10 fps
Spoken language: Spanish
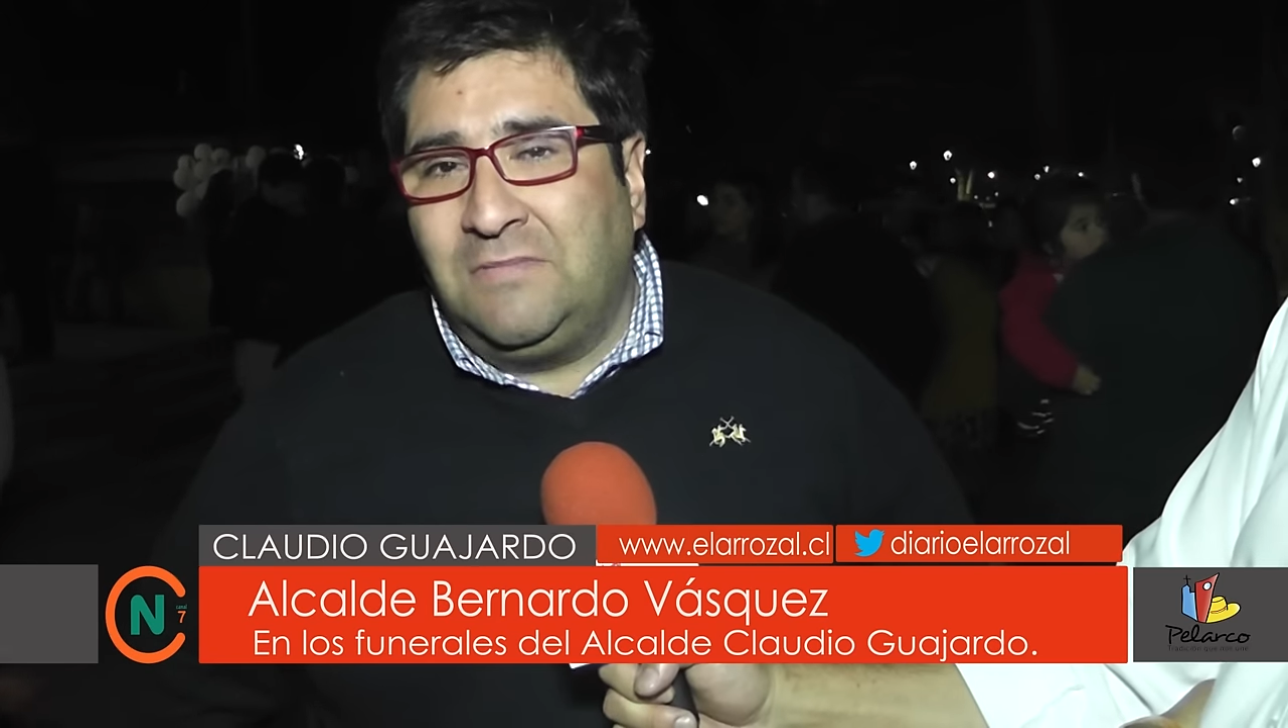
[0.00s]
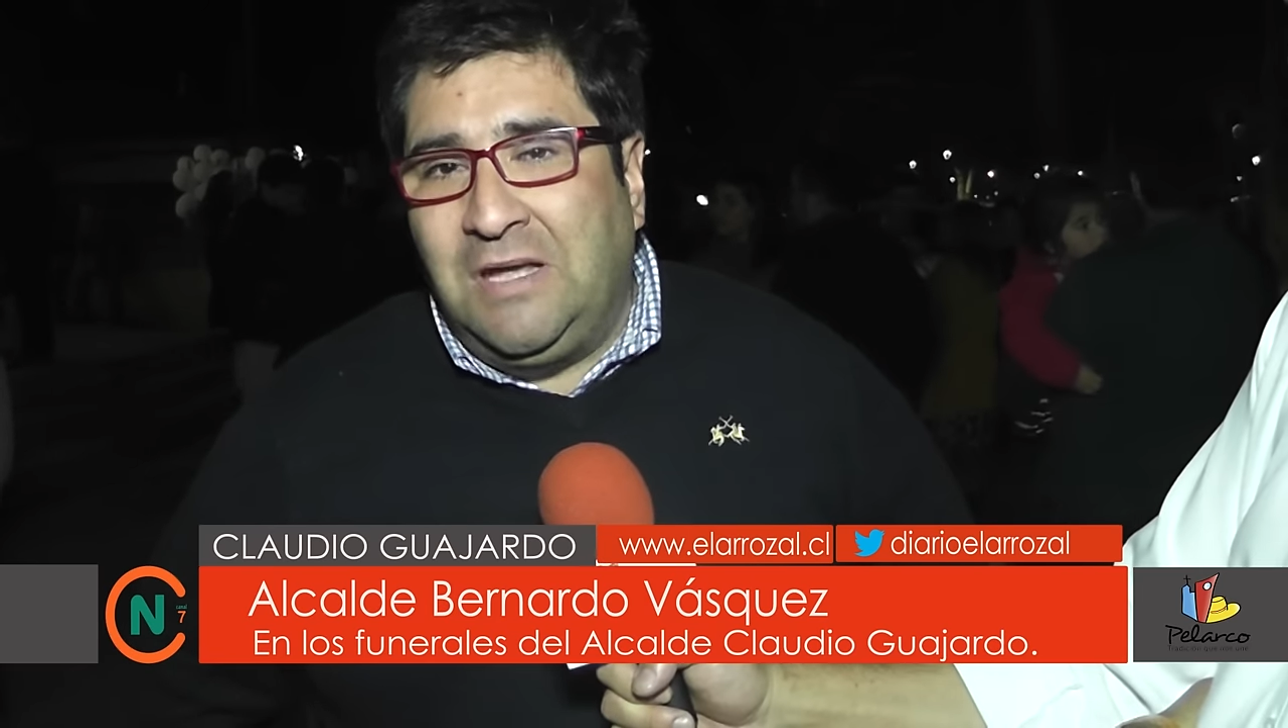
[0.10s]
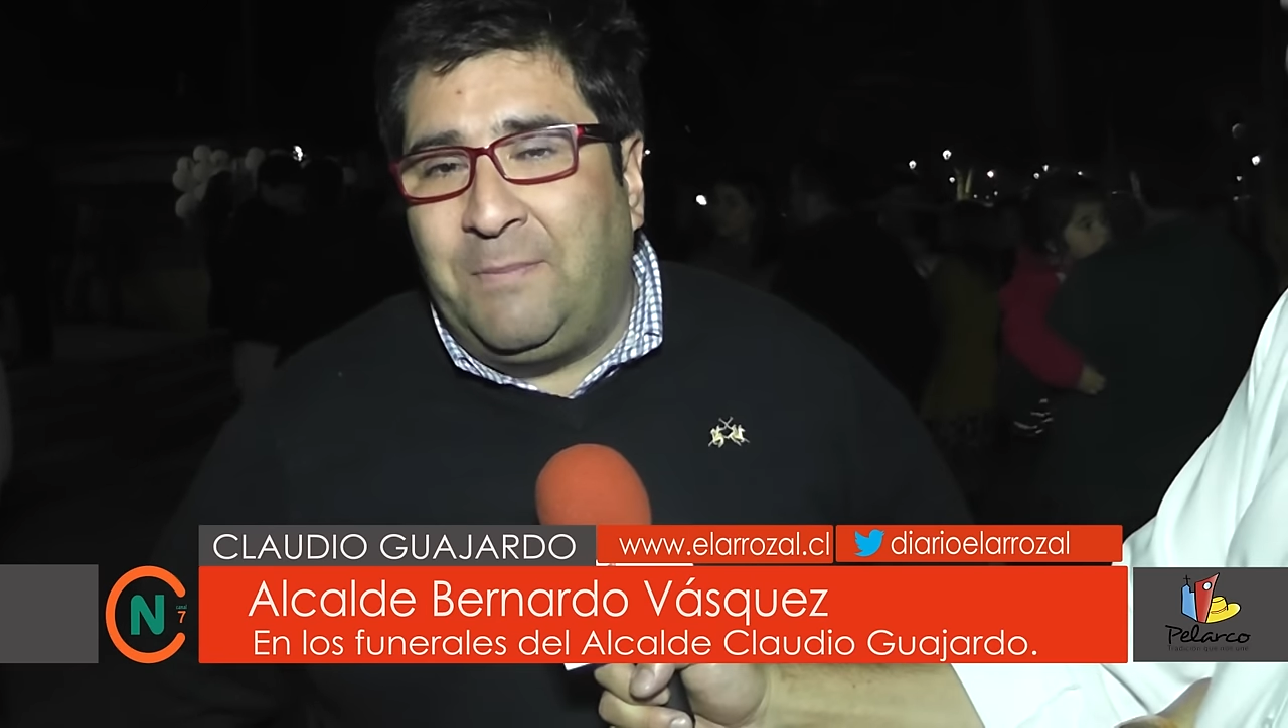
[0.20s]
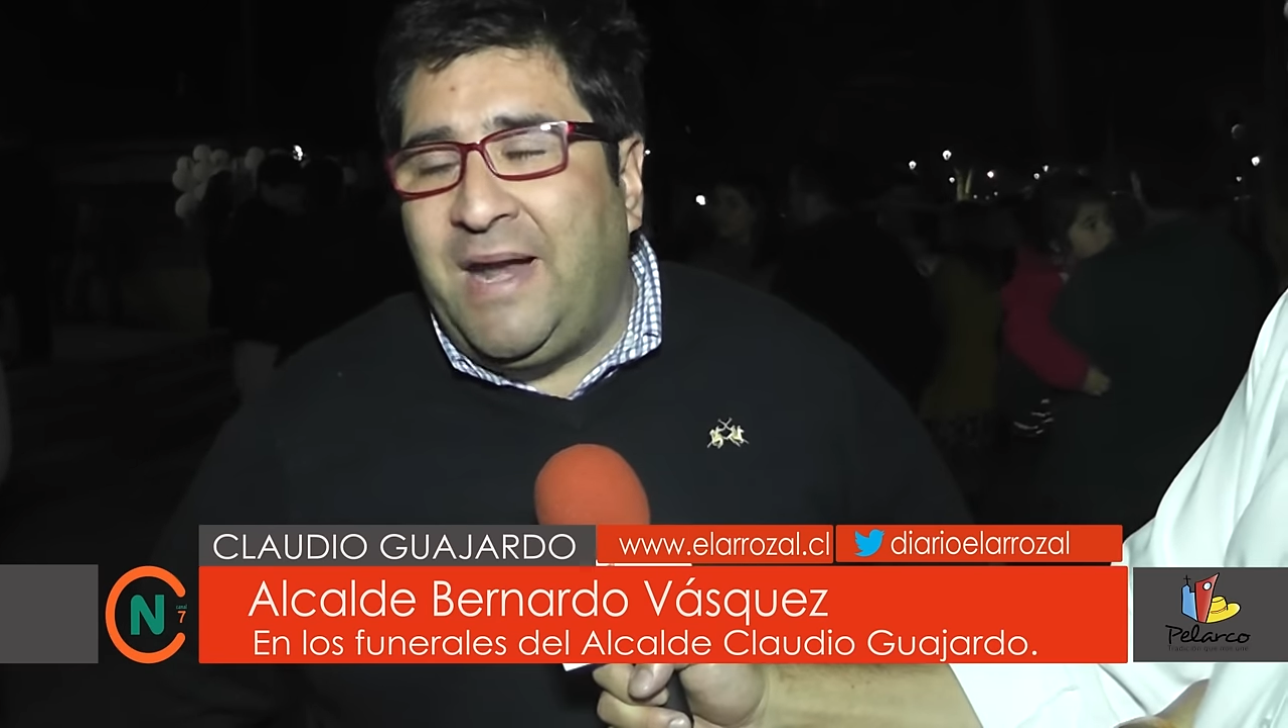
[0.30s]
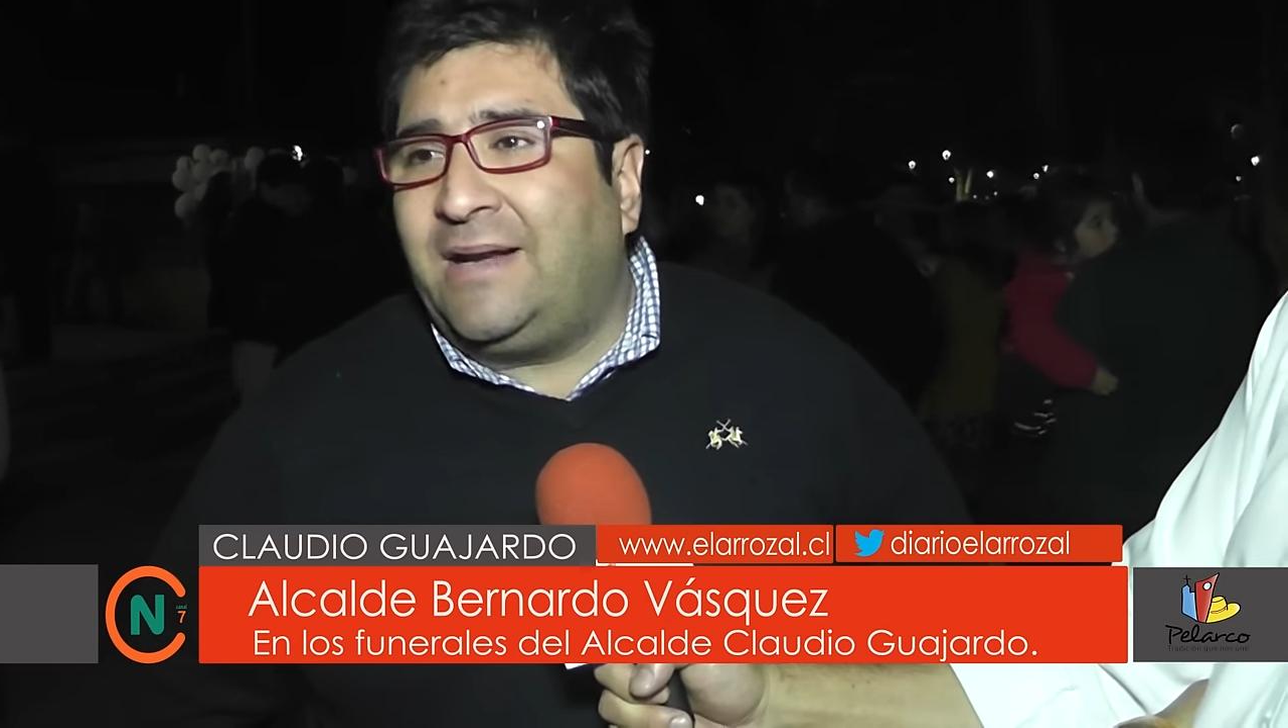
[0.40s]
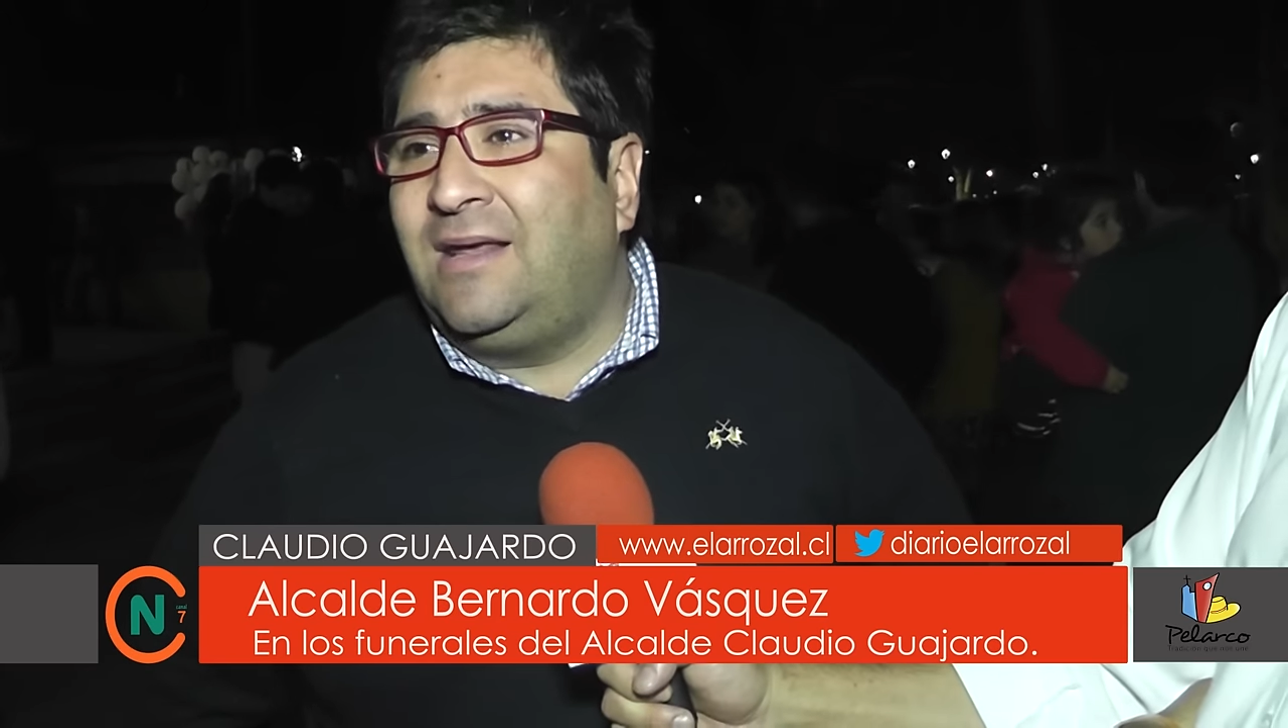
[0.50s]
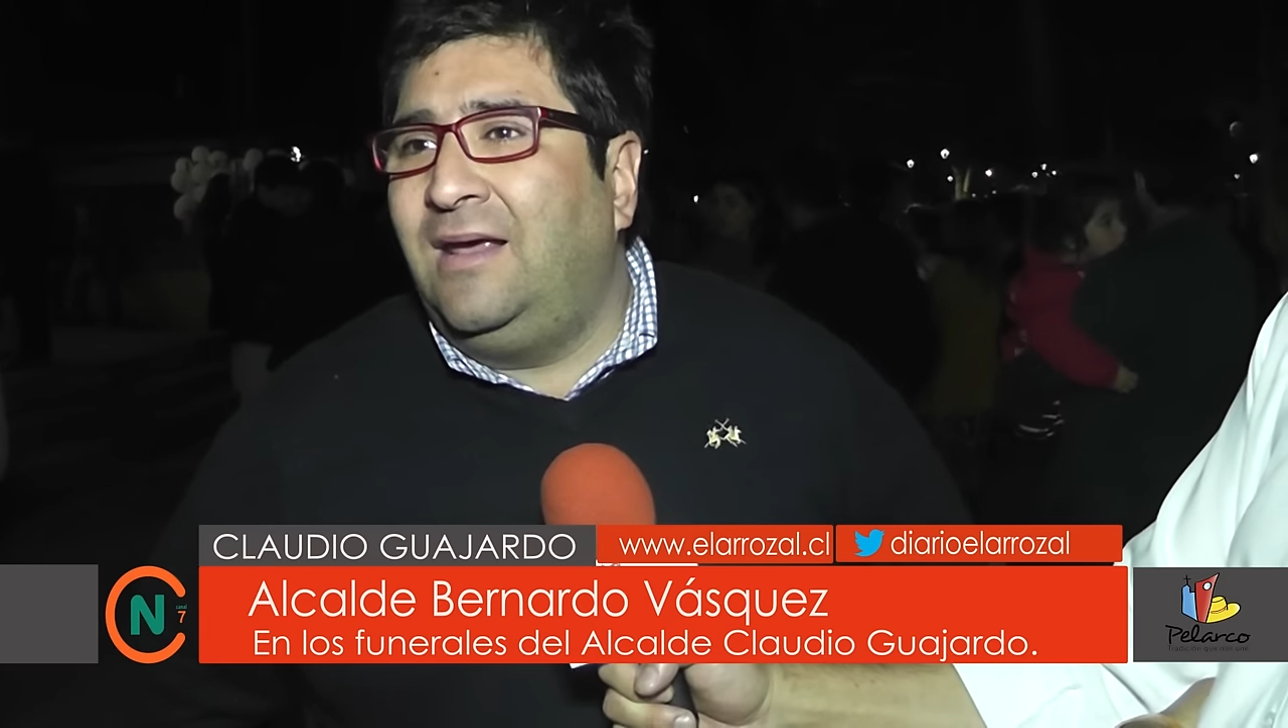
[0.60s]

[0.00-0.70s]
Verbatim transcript: y esperar